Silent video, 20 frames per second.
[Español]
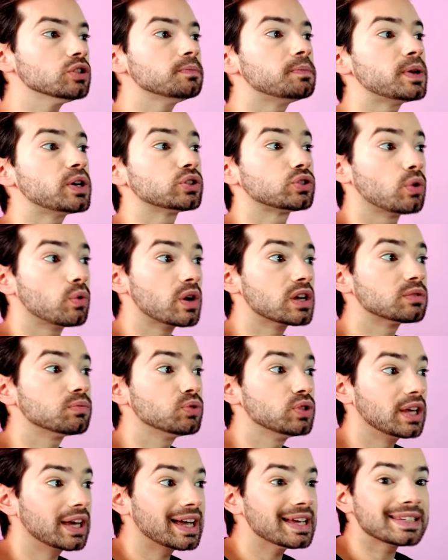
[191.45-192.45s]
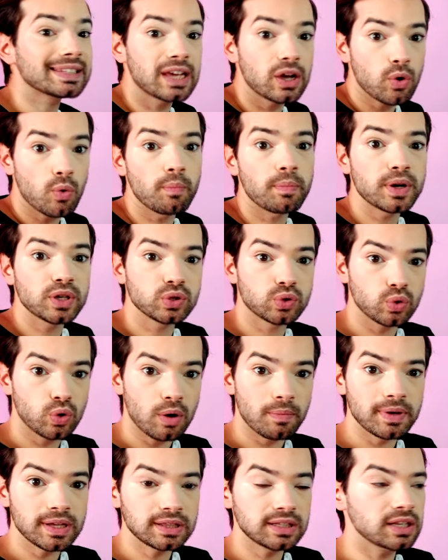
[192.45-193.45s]
pero son unas muñecas que cumplen su
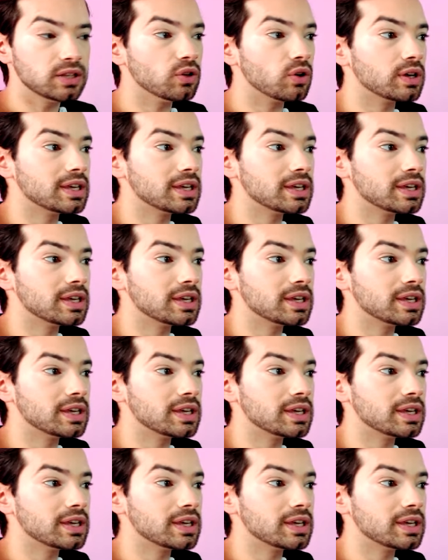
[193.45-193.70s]
cometido